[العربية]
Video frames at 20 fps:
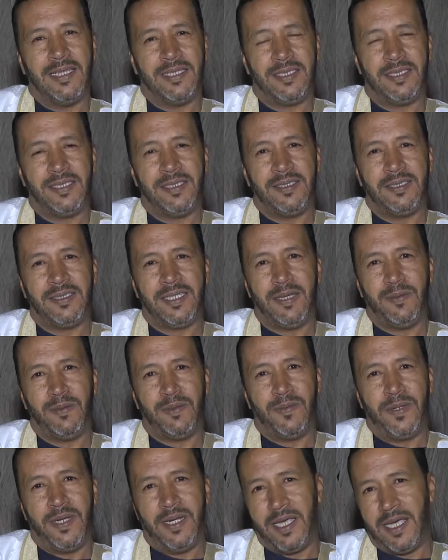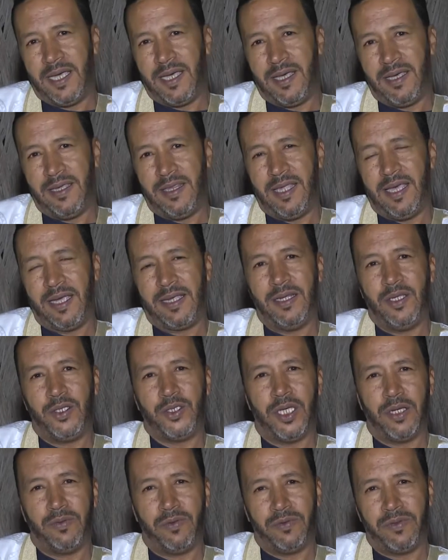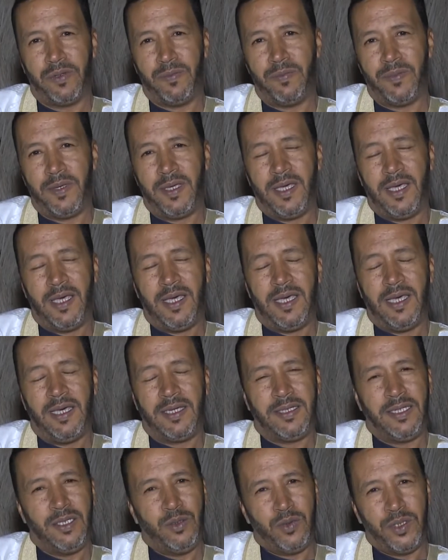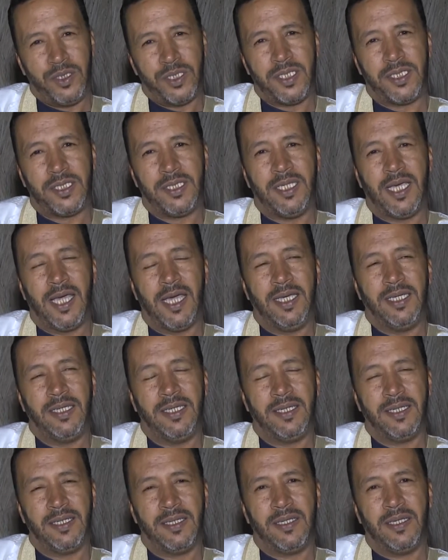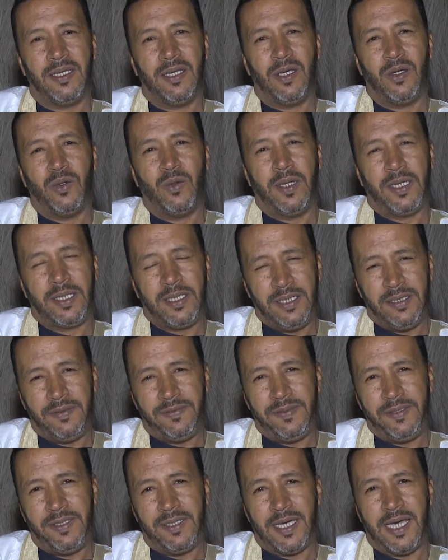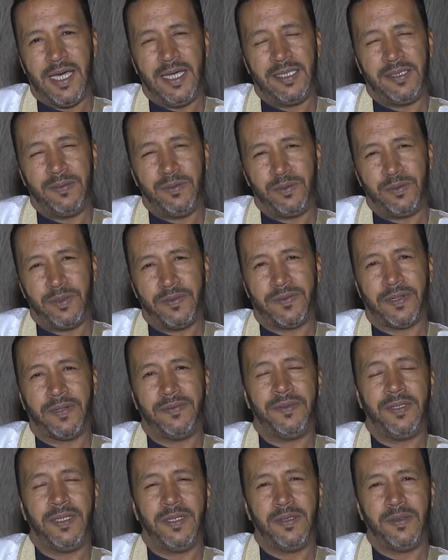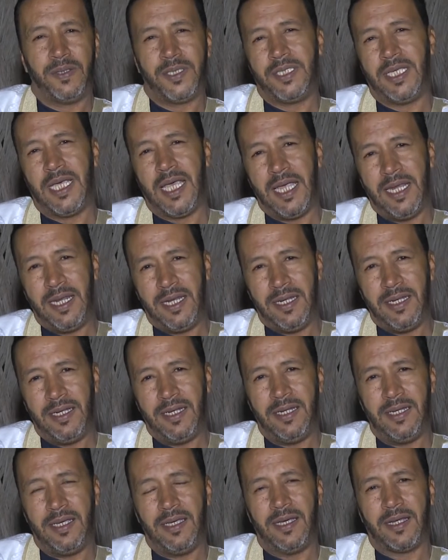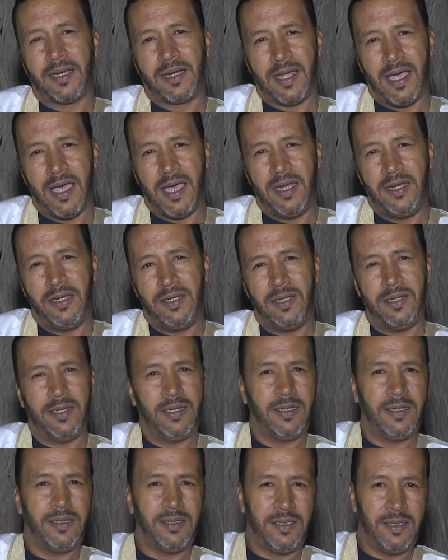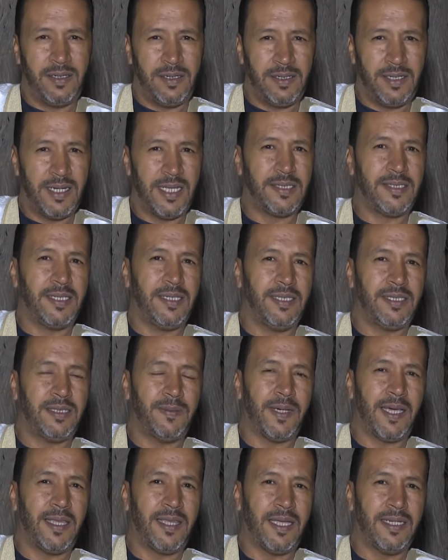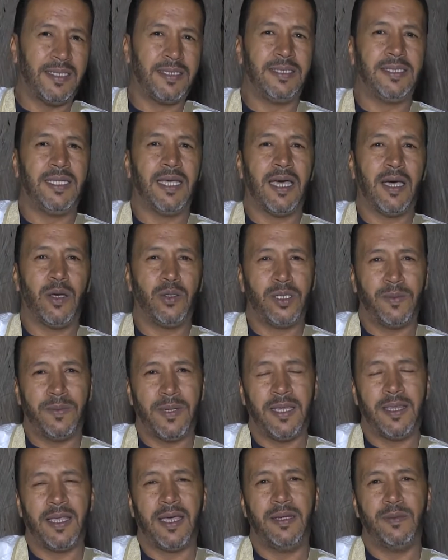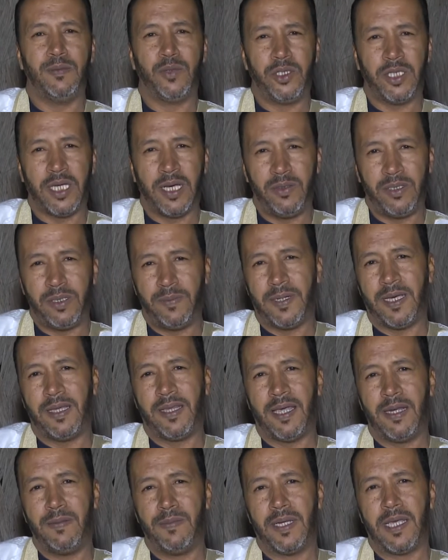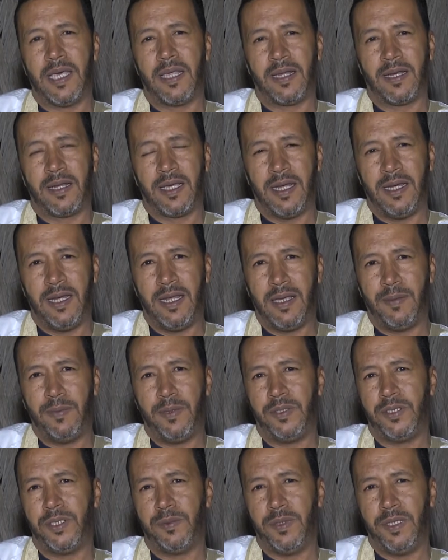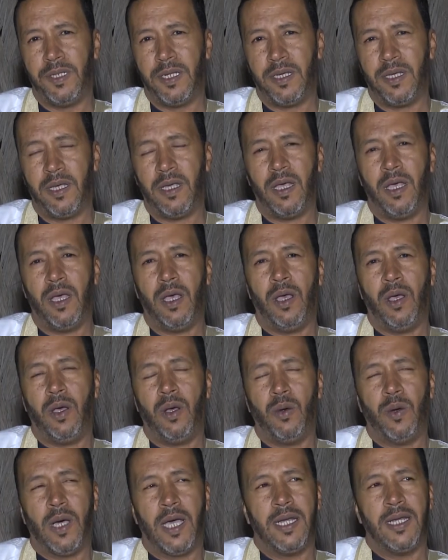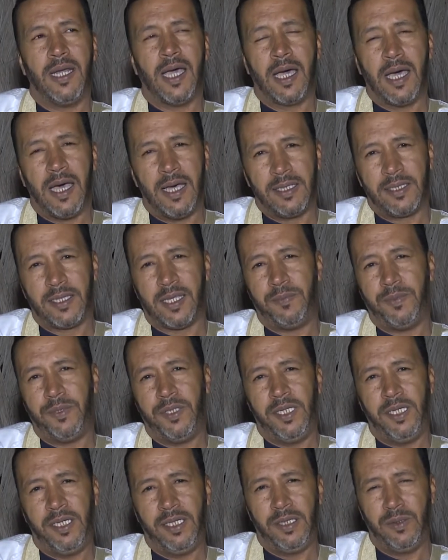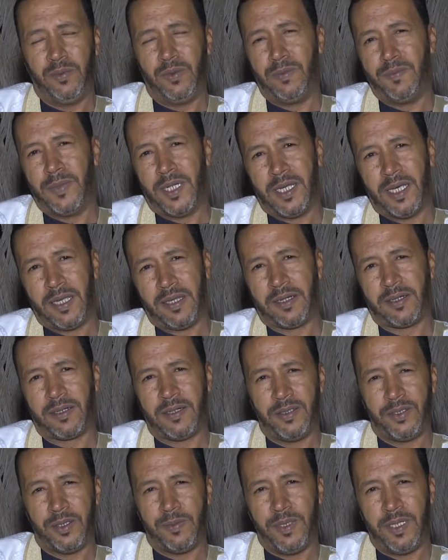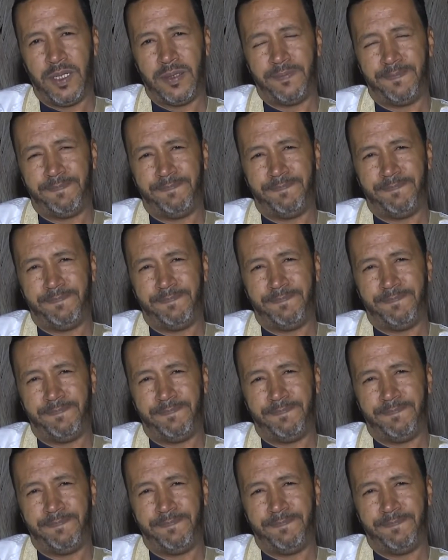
الشيء جايبهم لا ذاك اللي شافوهم اكيد وجهه سياحيه واكيد فيها عاده متوفره فيها وسائل الراحه للناس اللي تبحث عن السياحه وتبحث عن المتعه وتبحث عن المناظر الخلابه الجميله وعن النقاء الطبيعي والمناظر الجميله.